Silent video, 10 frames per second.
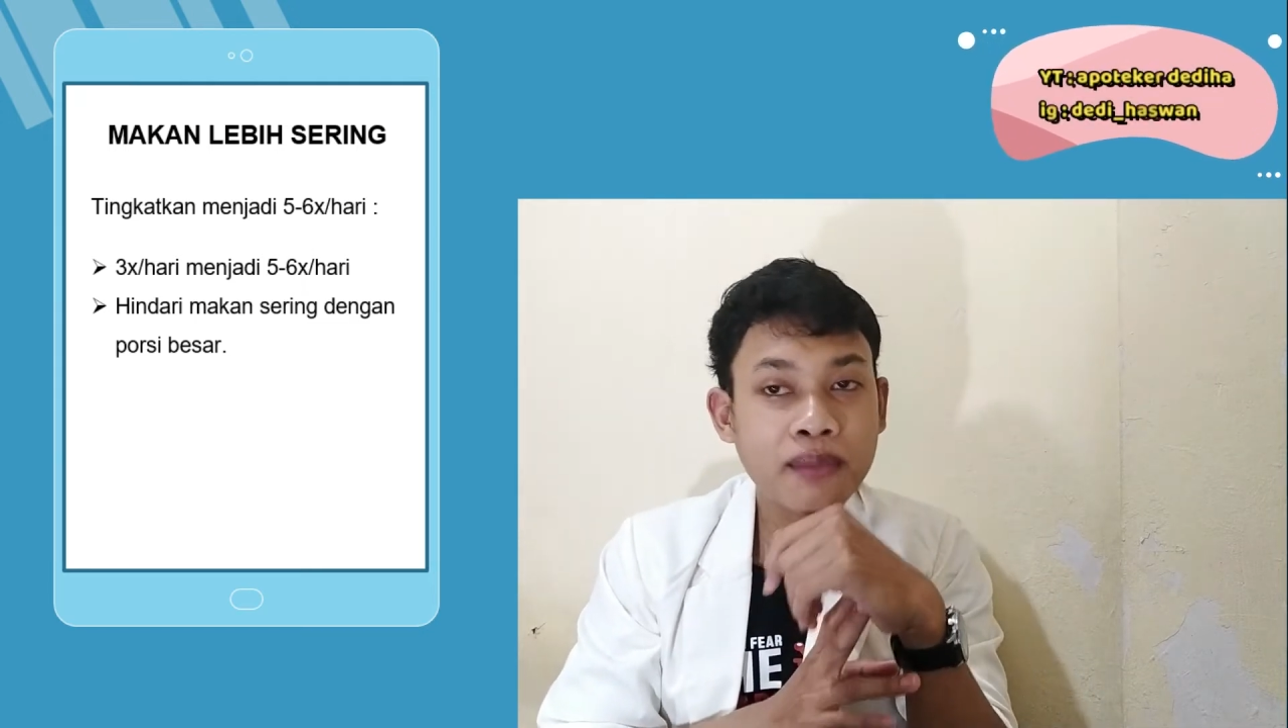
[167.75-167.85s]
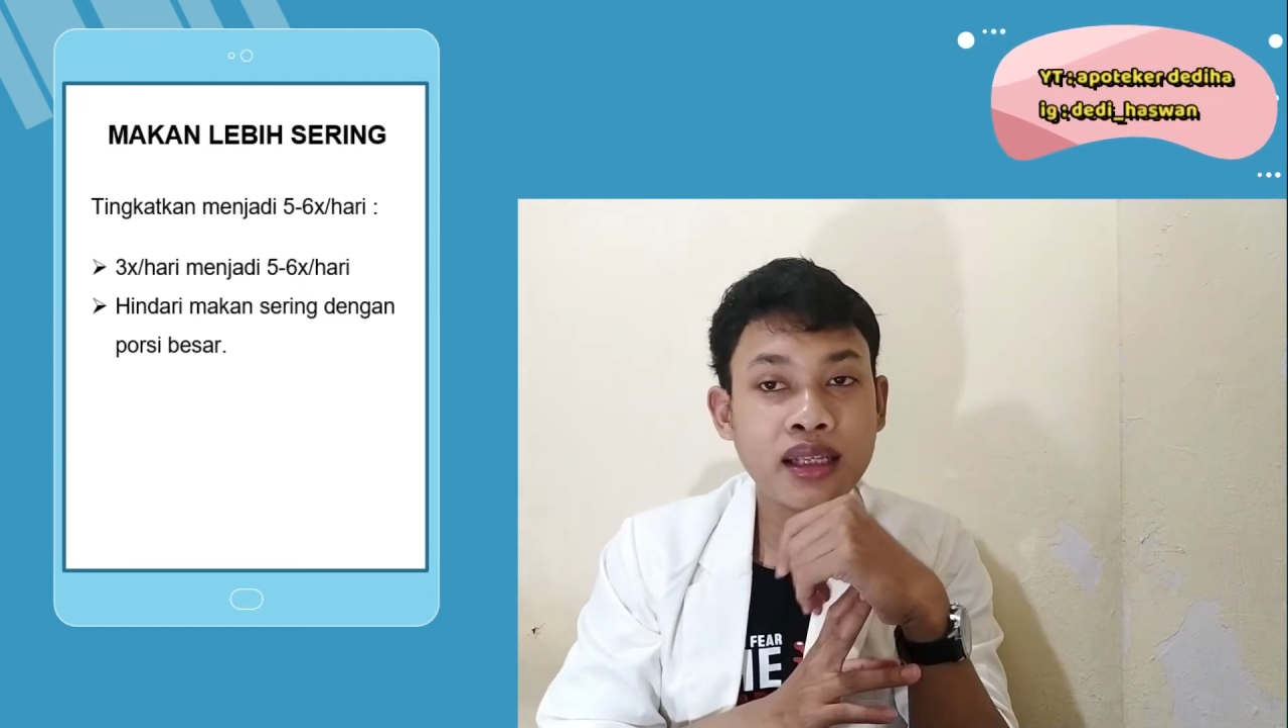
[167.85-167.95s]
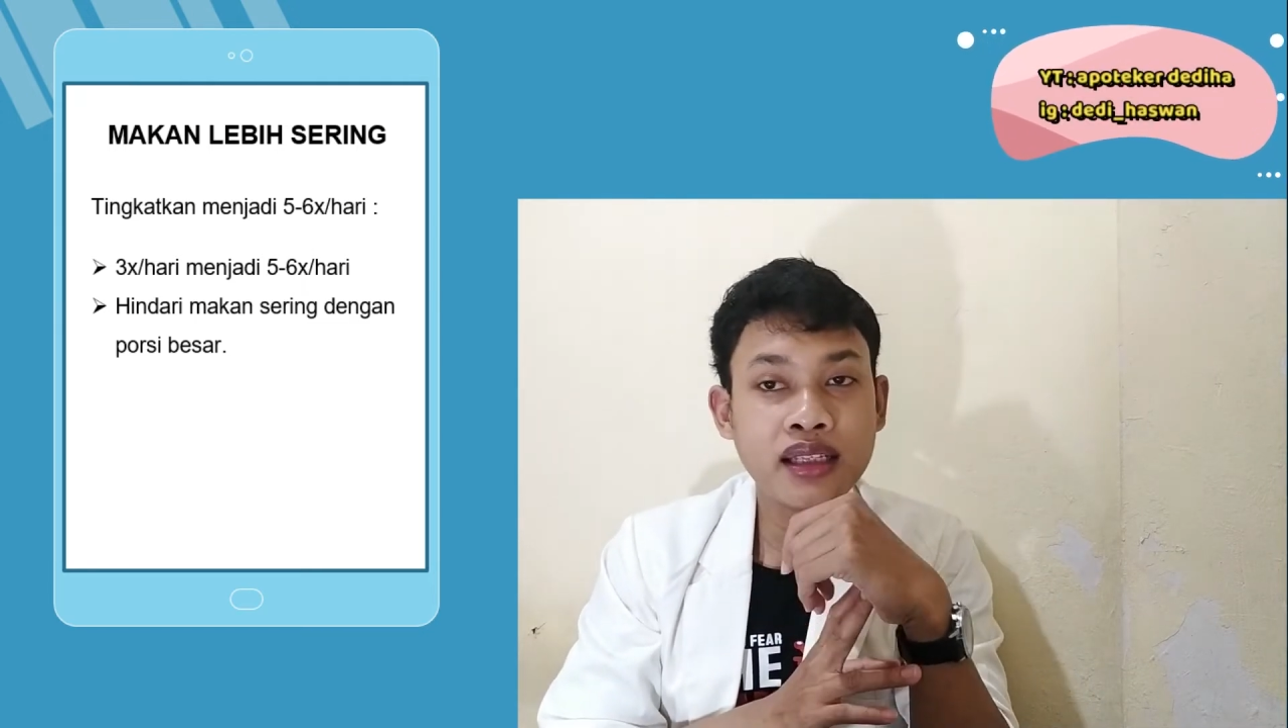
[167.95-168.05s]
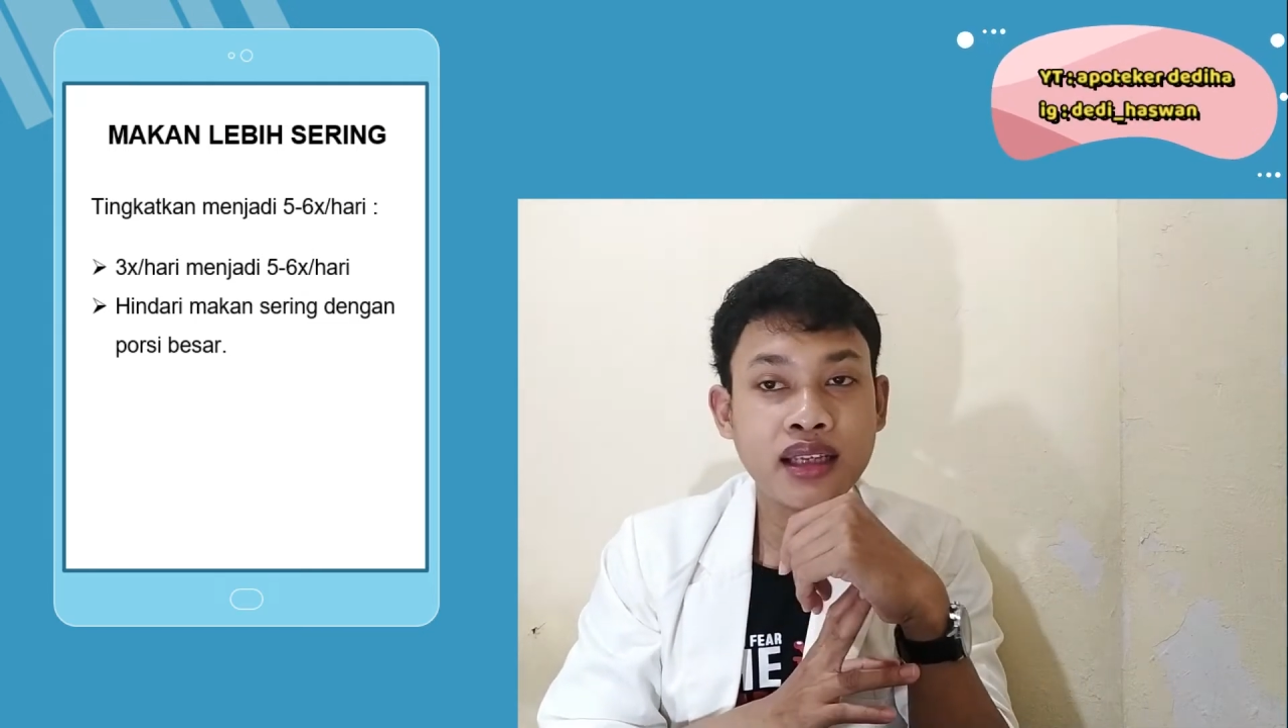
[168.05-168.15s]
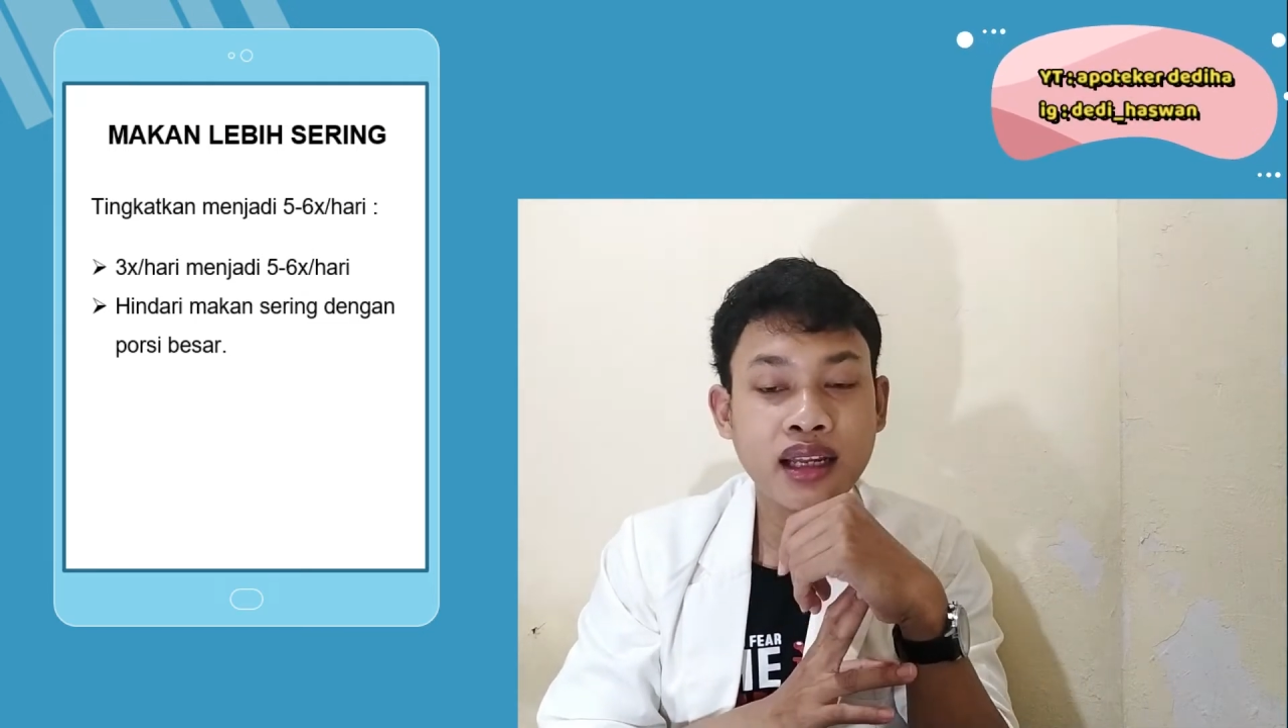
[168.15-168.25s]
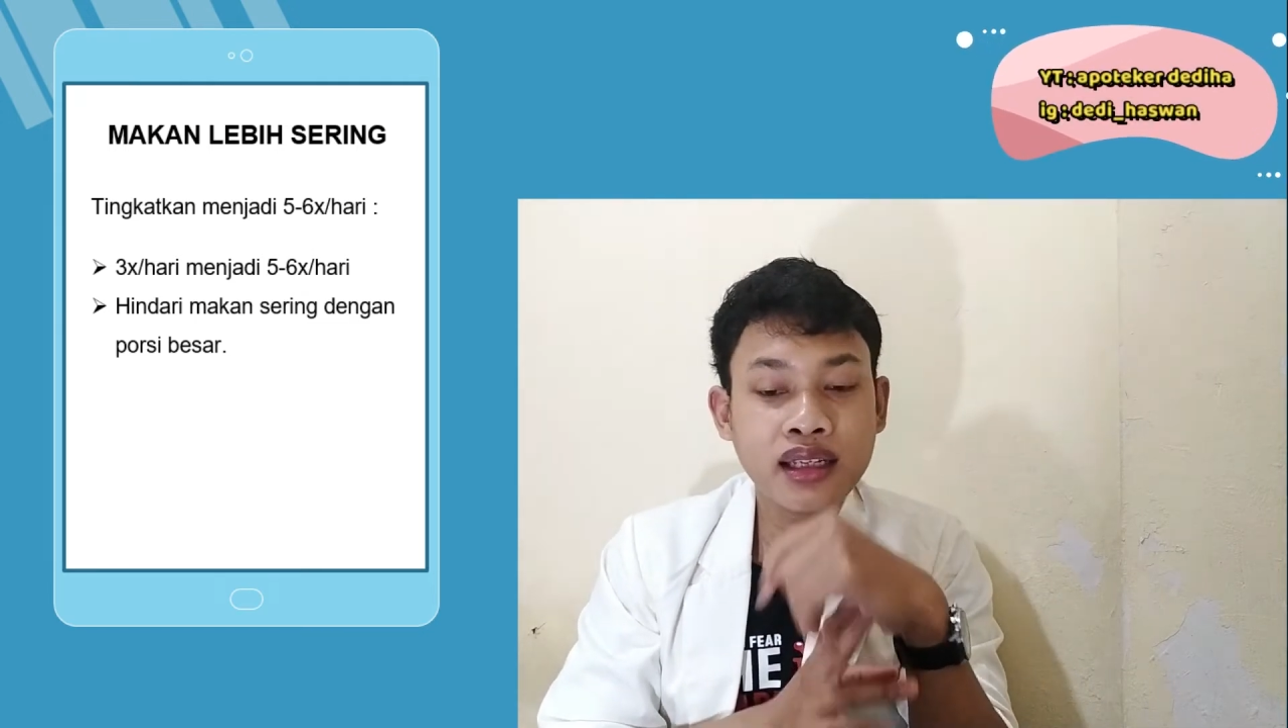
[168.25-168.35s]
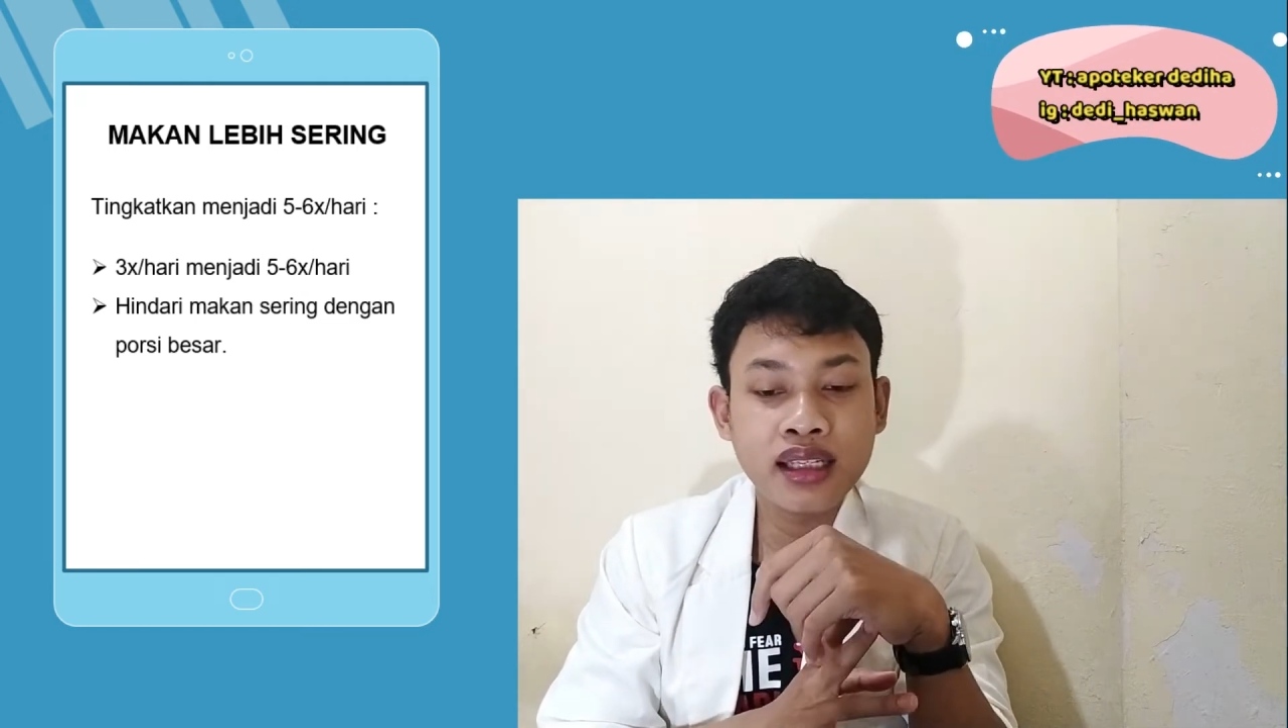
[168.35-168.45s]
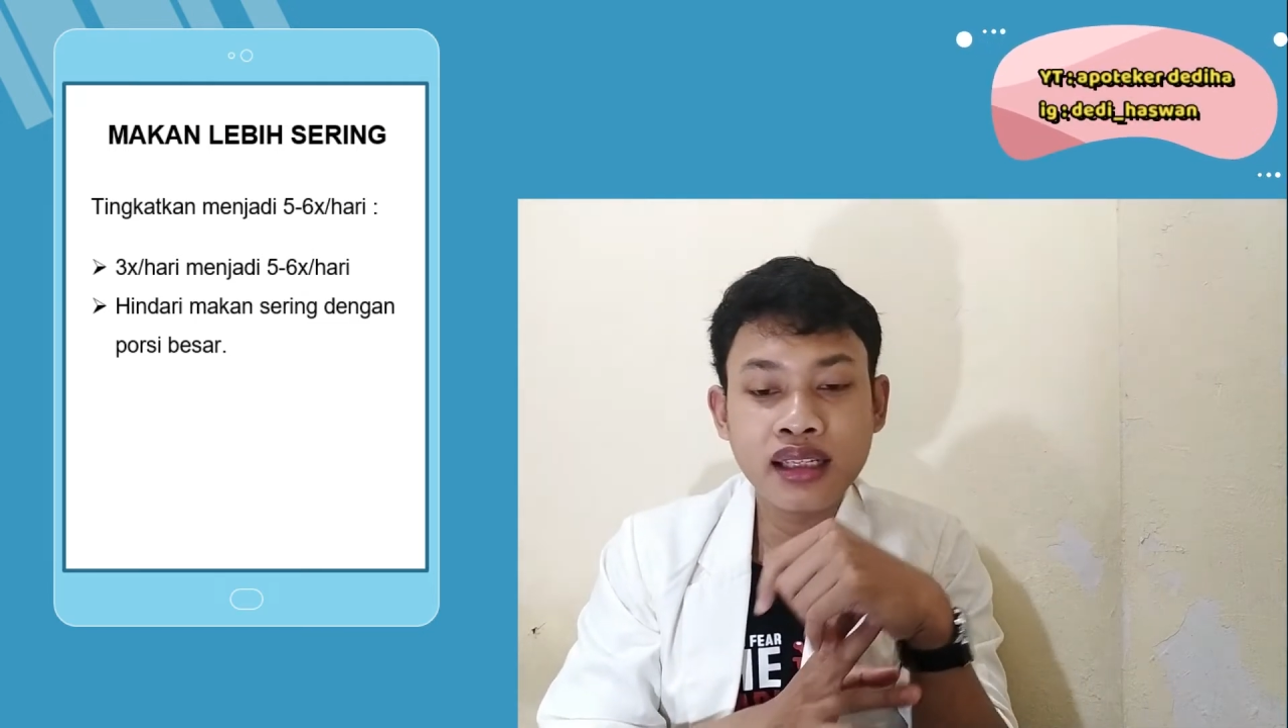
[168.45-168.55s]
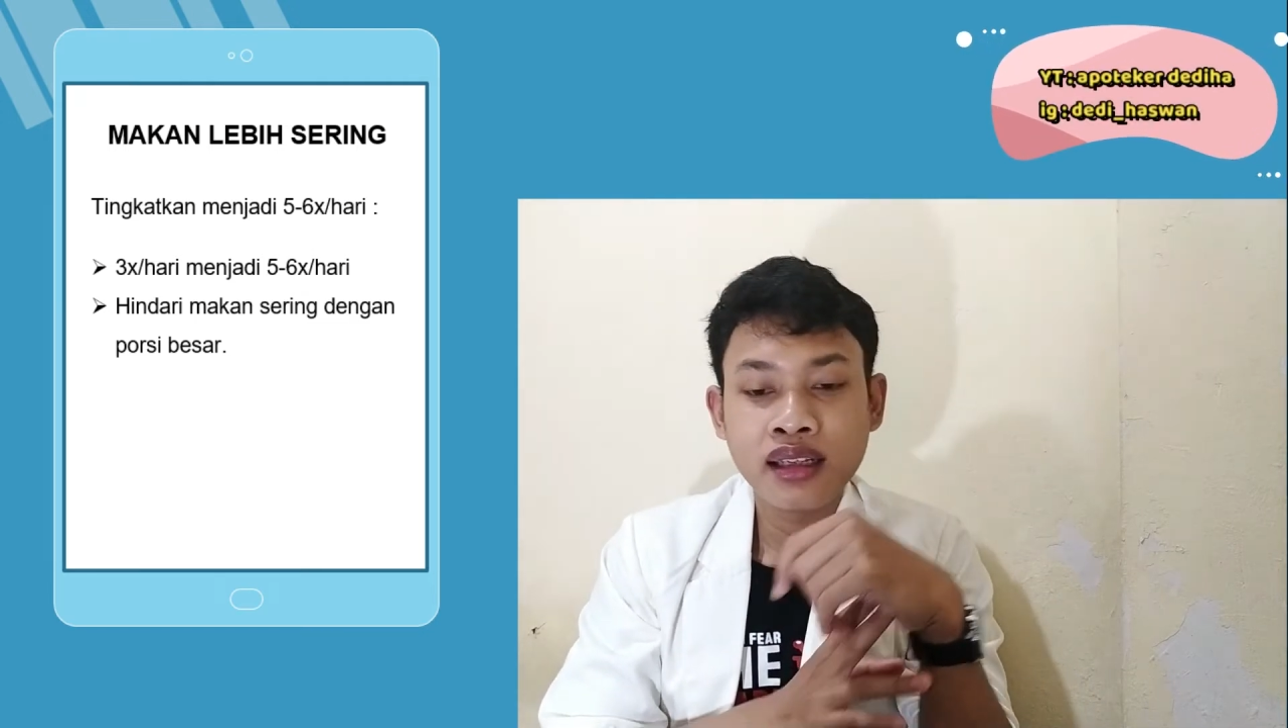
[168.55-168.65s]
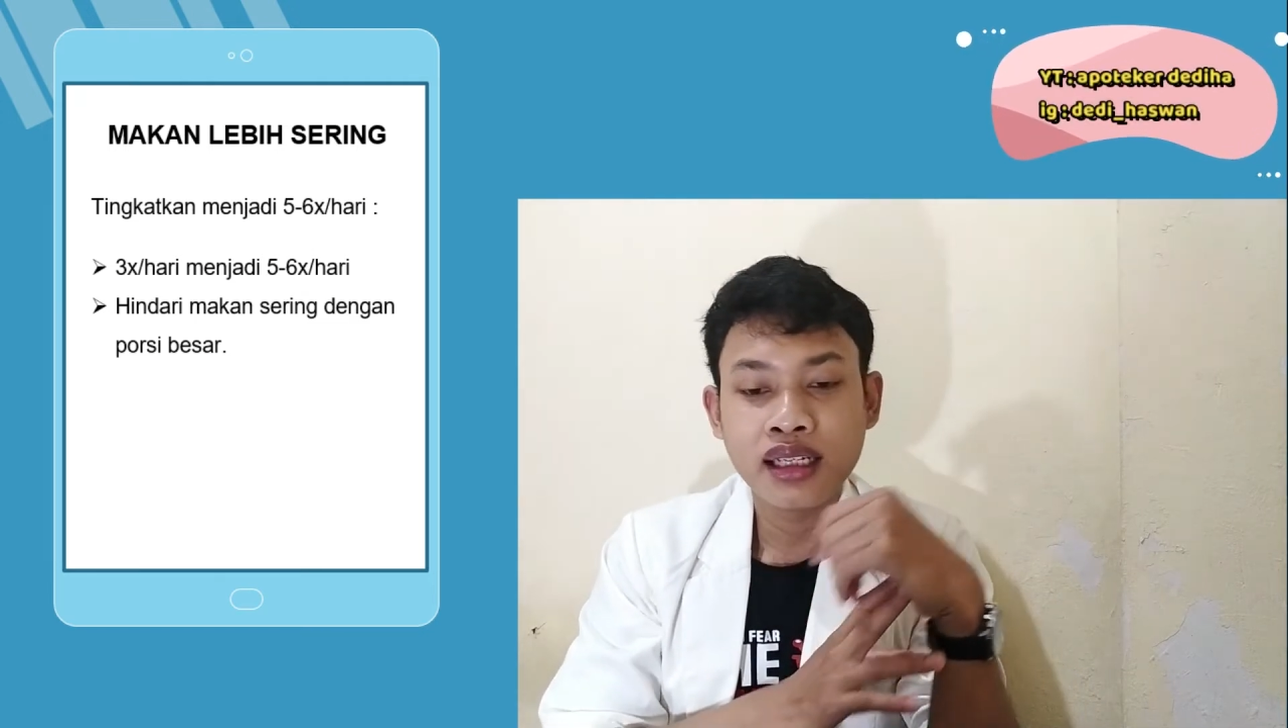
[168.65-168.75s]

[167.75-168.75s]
menjadi